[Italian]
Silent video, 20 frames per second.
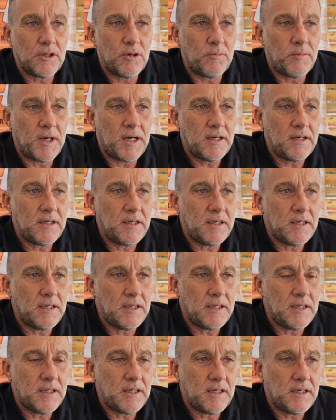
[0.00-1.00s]

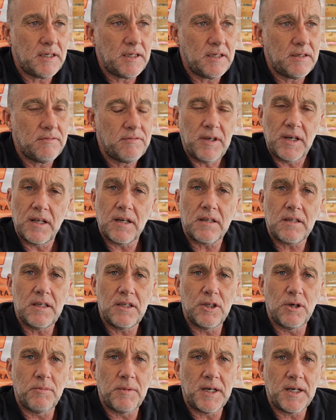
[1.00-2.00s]
domani, venerdì,
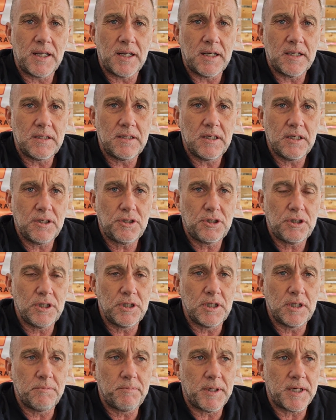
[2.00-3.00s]
domani alle
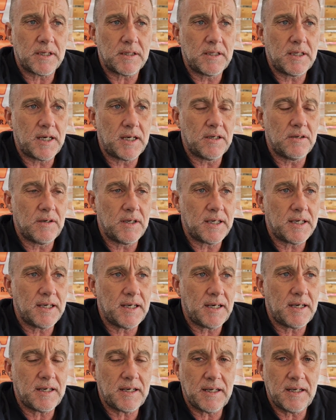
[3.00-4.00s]
10 partiranno le
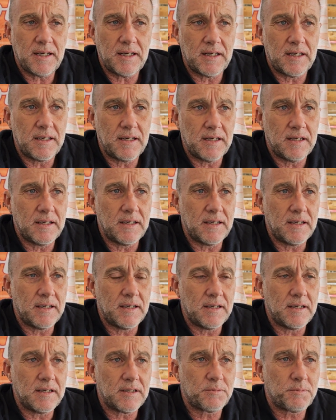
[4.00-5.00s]
gare, il,
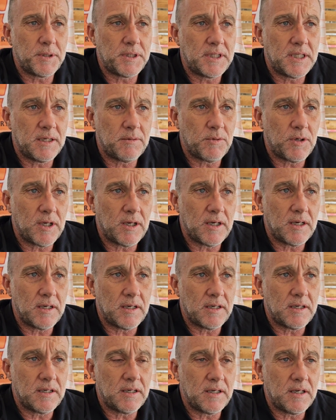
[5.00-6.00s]
eh, aspettiamo
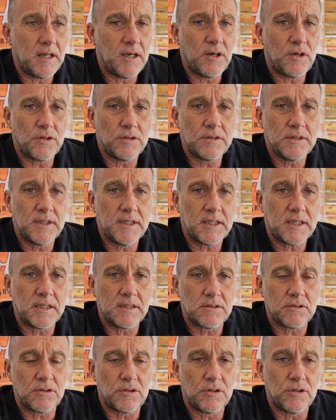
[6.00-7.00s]
la, le onde che
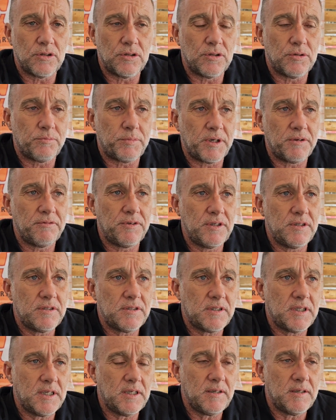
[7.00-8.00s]
sono
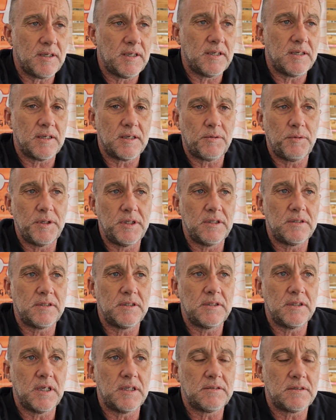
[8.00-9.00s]
previste e quindi
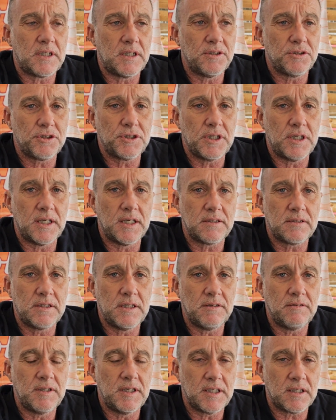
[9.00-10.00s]
si andrà in scena
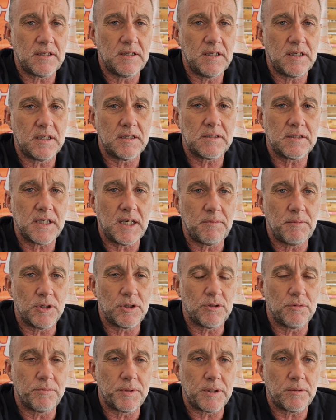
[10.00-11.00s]
sia venerdì che
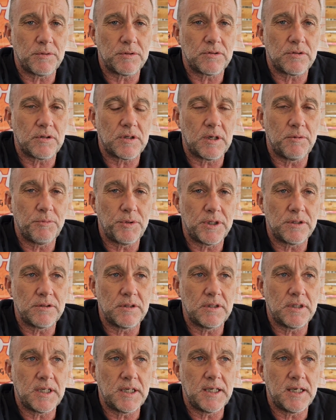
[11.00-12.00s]
sabato per questo campionato
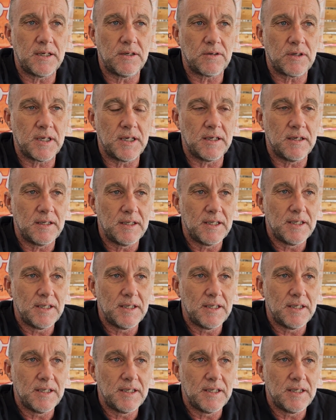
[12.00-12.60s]
italiano che